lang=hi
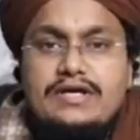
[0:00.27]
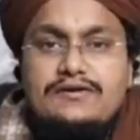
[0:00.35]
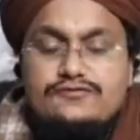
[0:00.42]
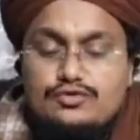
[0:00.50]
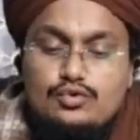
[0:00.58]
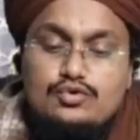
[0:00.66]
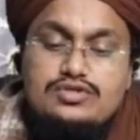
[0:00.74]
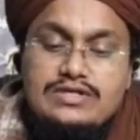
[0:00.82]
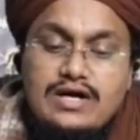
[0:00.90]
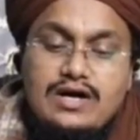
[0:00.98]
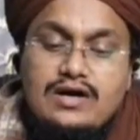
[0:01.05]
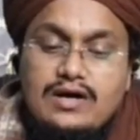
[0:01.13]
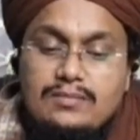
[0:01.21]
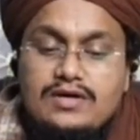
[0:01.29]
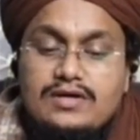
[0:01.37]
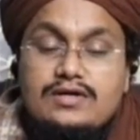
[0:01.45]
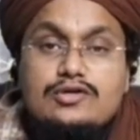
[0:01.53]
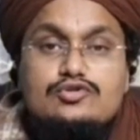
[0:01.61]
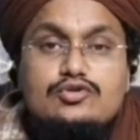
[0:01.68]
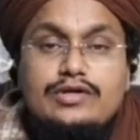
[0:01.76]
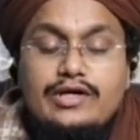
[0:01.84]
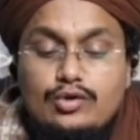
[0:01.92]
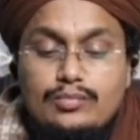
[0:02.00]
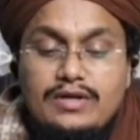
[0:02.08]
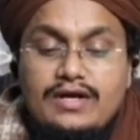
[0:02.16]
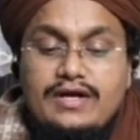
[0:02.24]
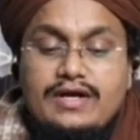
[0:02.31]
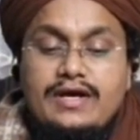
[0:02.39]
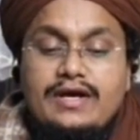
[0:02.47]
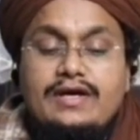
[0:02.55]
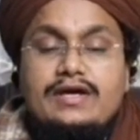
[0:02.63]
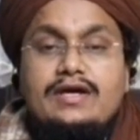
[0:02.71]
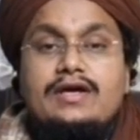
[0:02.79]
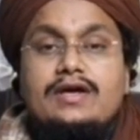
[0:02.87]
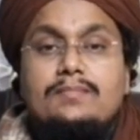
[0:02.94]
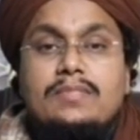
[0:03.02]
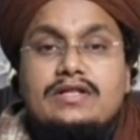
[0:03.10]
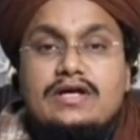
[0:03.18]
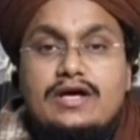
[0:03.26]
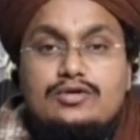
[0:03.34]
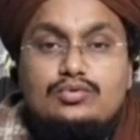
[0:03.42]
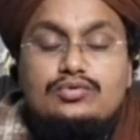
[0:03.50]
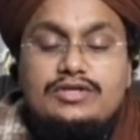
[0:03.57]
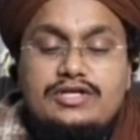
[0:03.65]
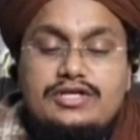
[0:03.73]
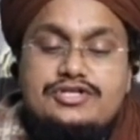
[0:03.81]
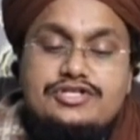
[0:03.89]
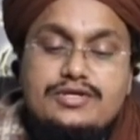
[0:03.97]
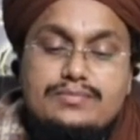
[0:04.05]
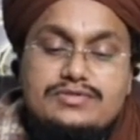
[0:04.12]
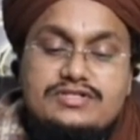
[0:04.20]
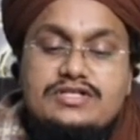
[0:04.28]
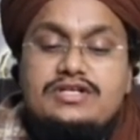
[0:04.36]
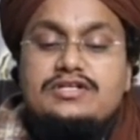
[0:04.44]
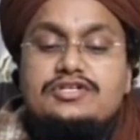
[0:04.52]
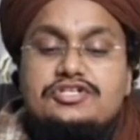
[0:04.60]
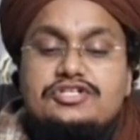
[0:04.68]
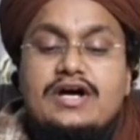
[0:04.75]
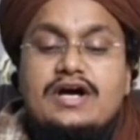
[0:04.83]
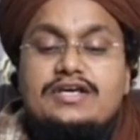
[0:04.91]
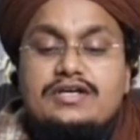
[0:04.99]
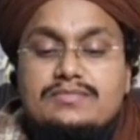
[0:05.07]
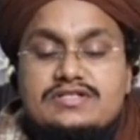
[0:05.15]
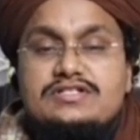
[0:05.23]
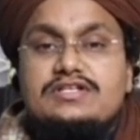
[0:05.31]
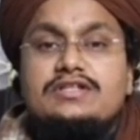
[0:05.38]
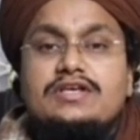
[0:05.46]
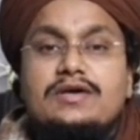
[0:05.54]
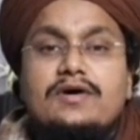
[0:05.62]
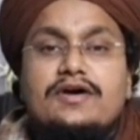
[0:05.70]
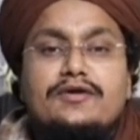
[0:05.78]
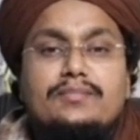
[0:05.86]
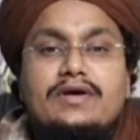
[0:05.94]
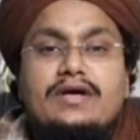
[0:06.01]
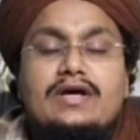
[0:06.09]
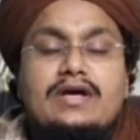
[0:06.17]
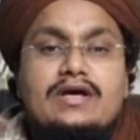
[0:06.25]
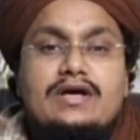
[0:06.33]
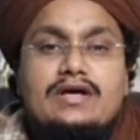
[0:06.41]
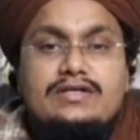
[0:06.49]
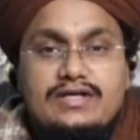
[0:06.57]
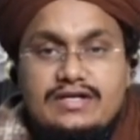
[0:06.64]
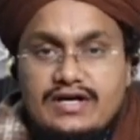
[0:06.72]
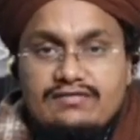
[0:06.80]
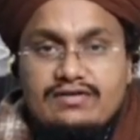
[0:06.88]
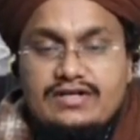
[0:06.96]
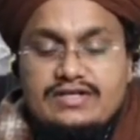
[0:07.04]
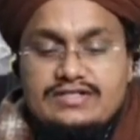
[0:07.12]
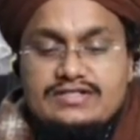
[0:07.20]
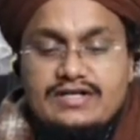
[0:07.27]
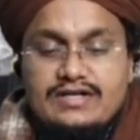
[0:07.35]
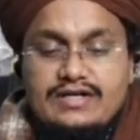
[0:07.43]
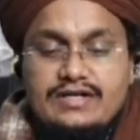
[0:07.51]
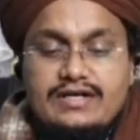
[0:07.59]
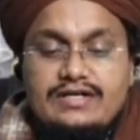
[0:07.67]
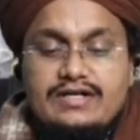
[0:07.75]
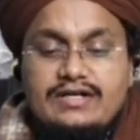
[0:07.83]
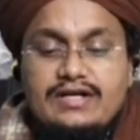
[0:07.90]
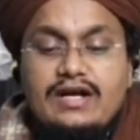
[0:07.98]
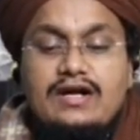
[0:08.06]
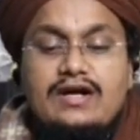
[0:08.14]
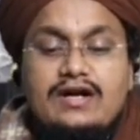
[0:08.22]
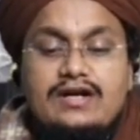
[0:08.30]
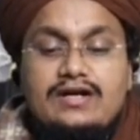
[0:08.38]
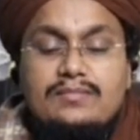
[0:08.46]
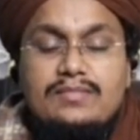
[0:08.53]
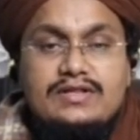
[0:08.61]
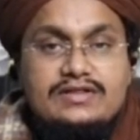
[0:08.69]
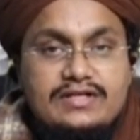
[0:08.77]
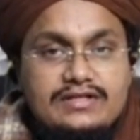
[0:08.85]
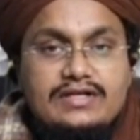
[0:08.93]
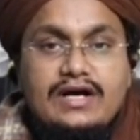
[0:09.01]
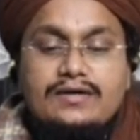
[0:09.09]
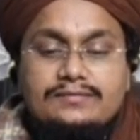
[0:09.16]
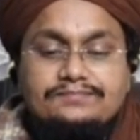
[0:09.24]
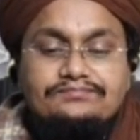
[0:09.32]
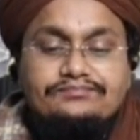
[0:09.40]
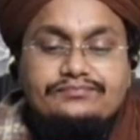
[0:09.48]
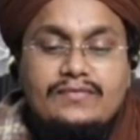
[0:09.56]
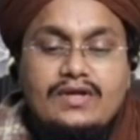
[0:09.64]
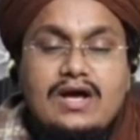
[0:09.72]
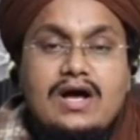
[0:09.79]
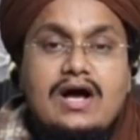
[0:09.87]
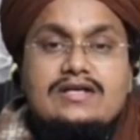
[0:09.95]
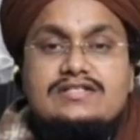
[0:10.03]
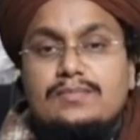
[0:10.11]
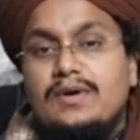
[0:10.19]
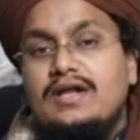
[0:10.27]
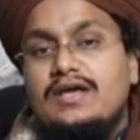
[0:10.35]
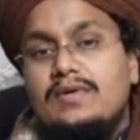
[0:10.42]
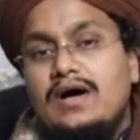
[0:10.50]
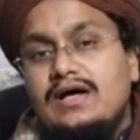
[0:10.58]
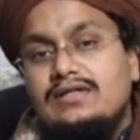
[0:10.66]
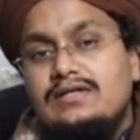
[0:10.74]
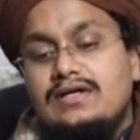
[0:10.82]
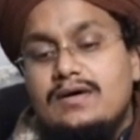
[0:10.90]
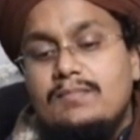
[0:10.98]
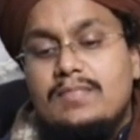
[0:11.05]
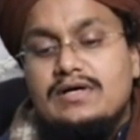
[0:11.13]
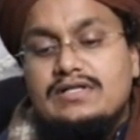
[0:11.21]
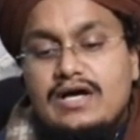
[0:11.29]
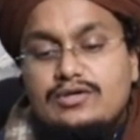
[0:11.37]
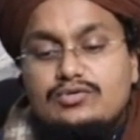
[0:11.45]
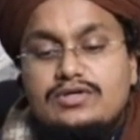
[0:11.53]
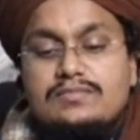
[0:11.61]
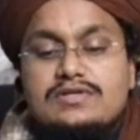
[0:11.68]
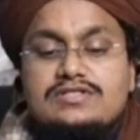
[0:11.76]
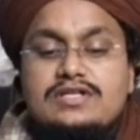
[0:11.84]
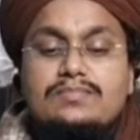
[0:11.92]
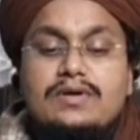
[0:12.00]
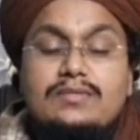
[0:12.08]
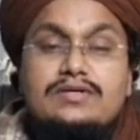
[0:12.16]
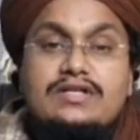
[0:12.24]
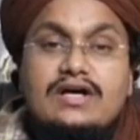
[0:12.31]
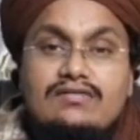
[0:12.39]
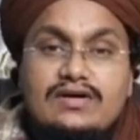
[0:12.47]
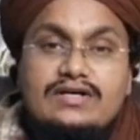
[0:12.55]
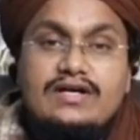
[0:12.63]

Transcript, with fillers: बड़ी अफसोसनाक खबर सुनने को मिल रही है कि बदायूं की शमसी शाही मस्जिद के बारे में ये दावा किया जा रहा है कि ये नीलकंठ मंदिर था संभल के बाद बदायूं की मस्जिद पर अब ये दावा